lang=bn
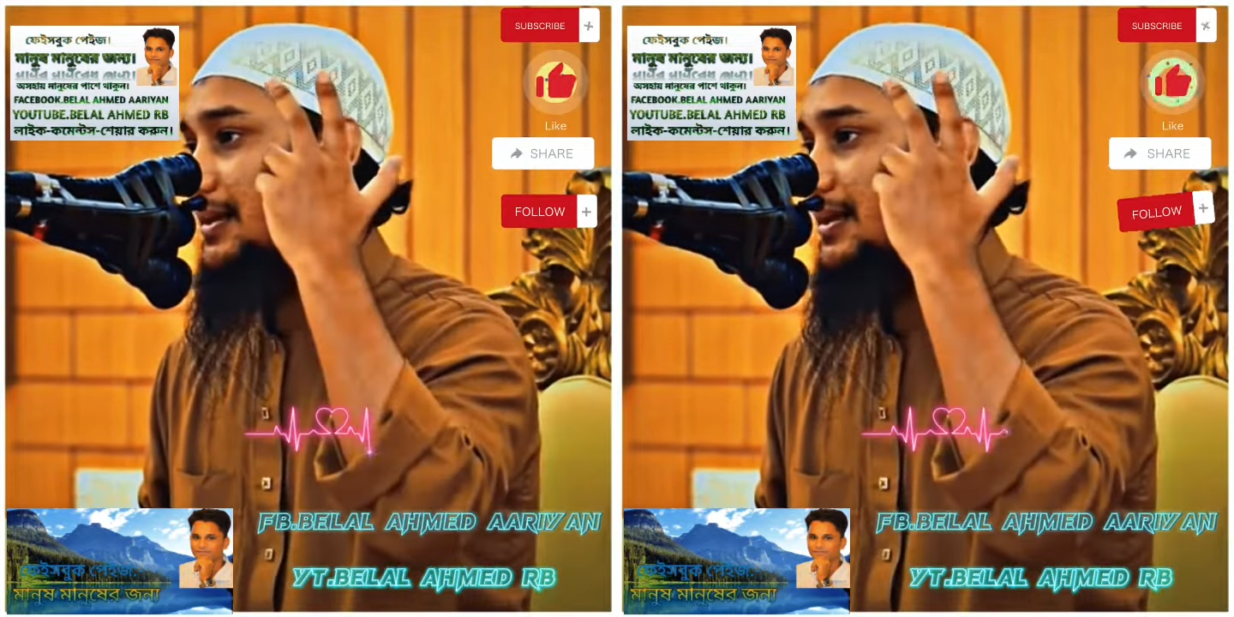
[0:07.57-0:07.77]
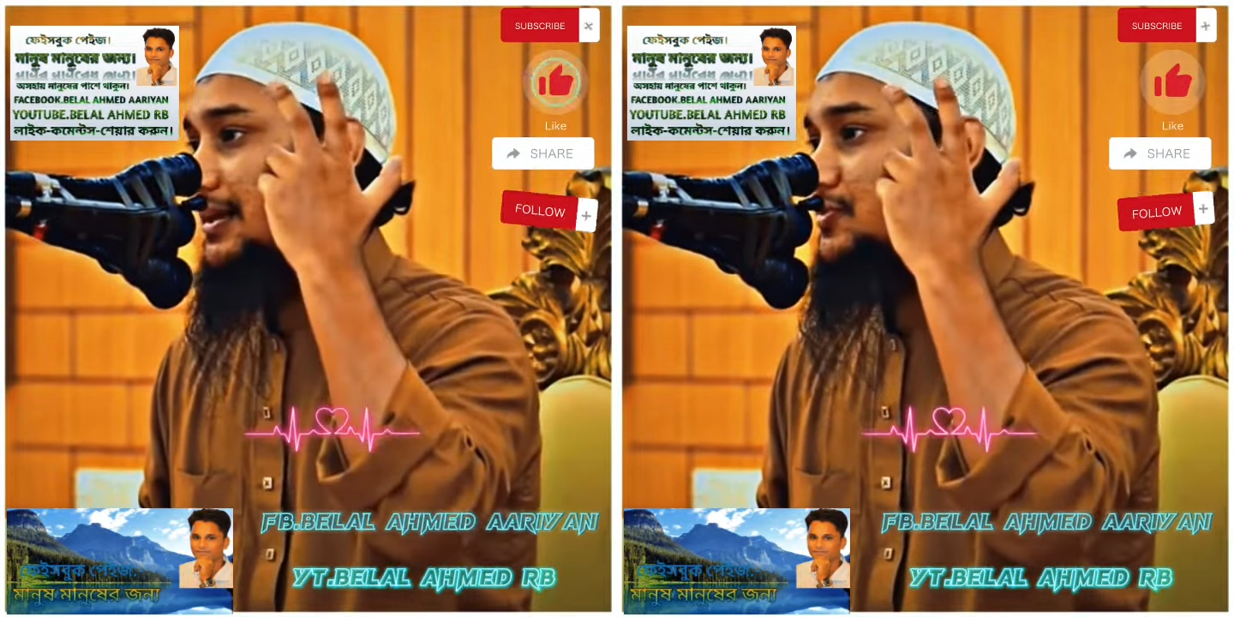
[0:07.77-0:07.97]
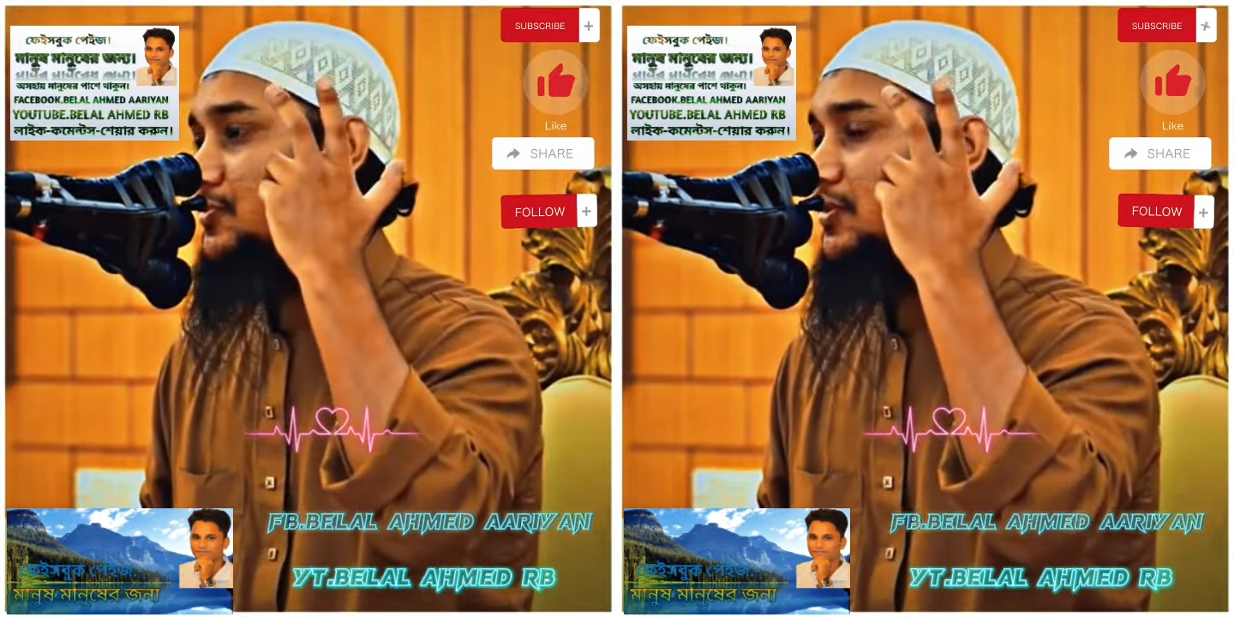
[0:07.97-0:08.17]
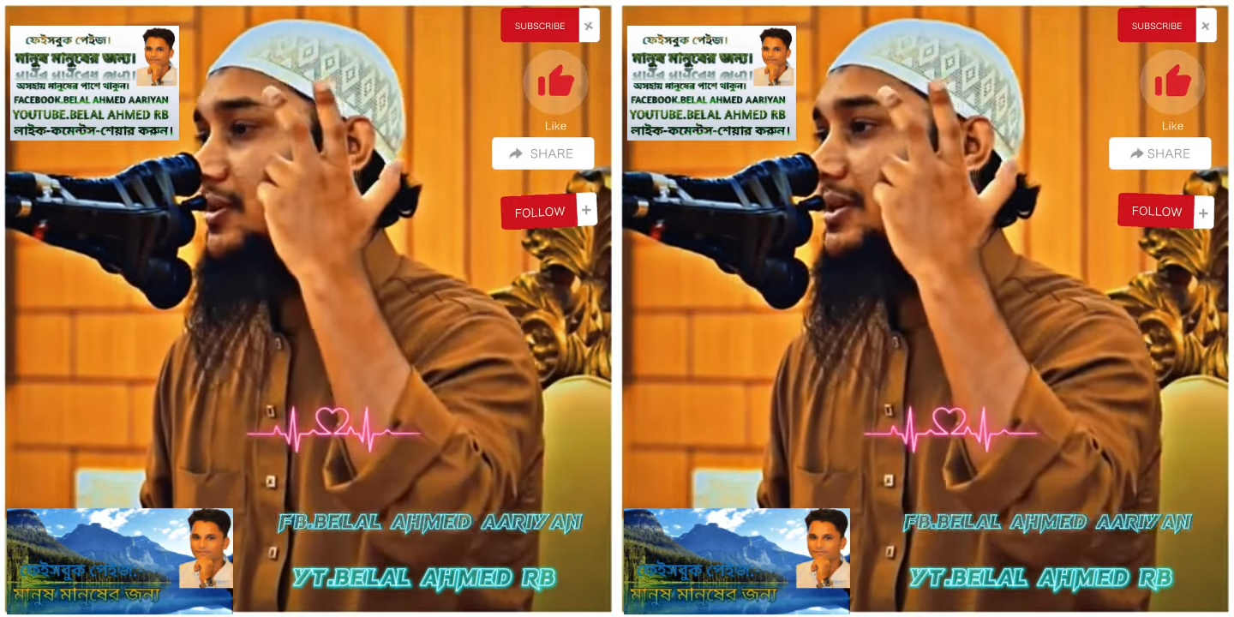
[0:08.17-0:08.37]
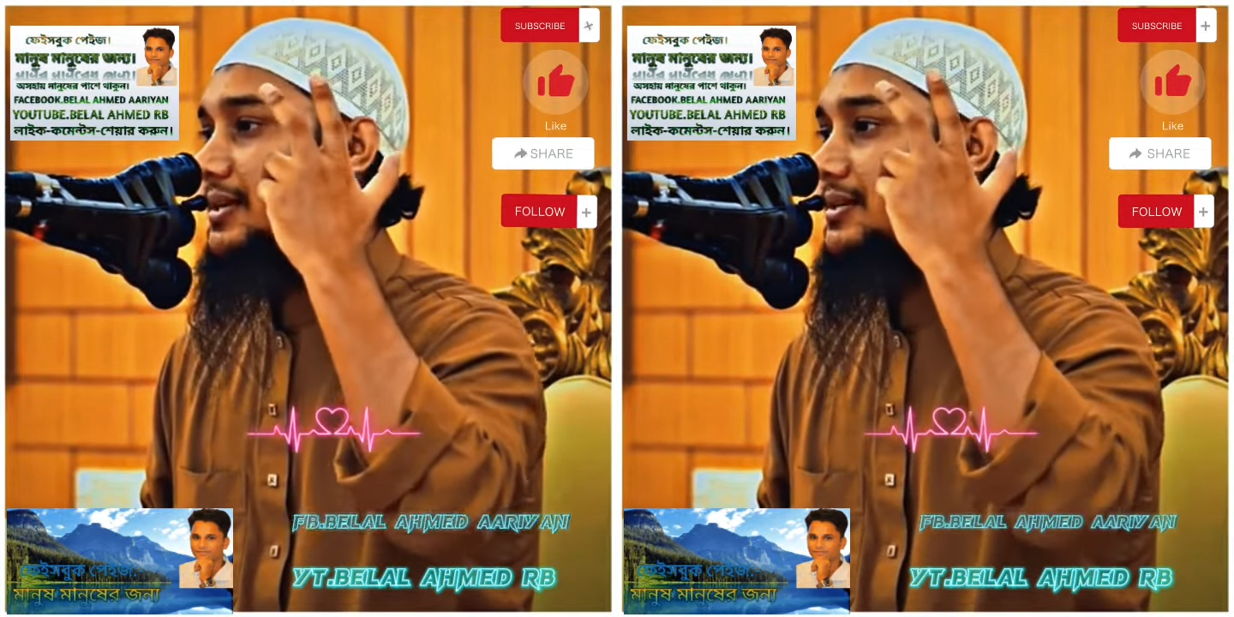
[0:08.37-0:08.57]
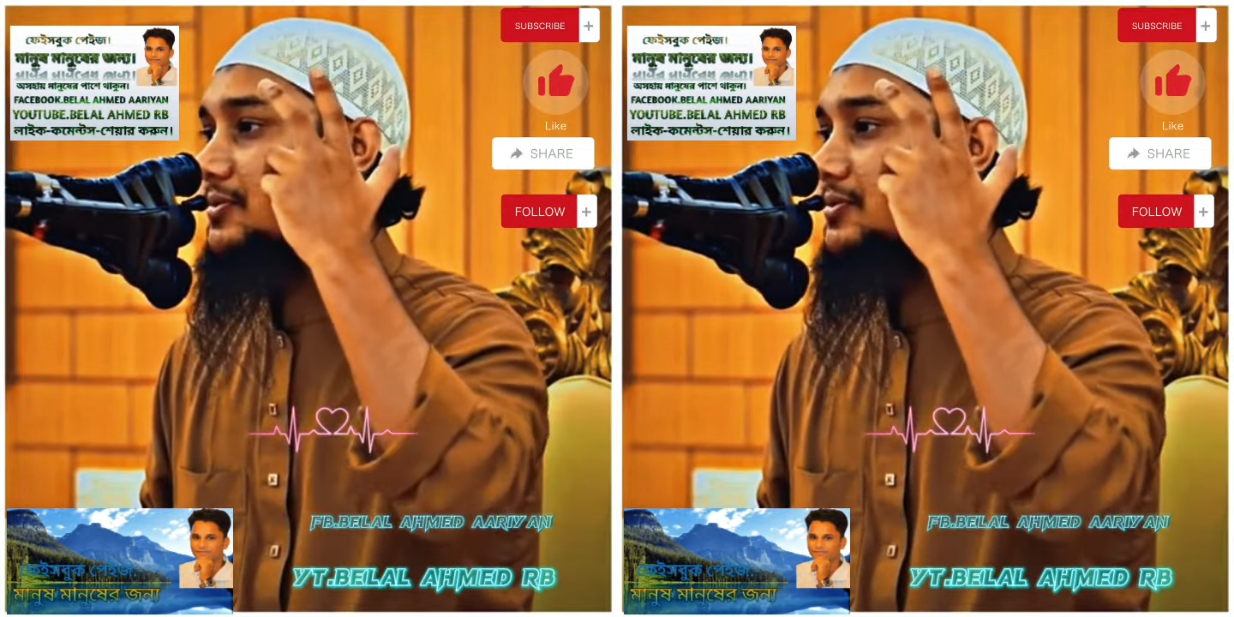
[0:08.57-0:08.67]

হ্যাঁ চুল ঠিক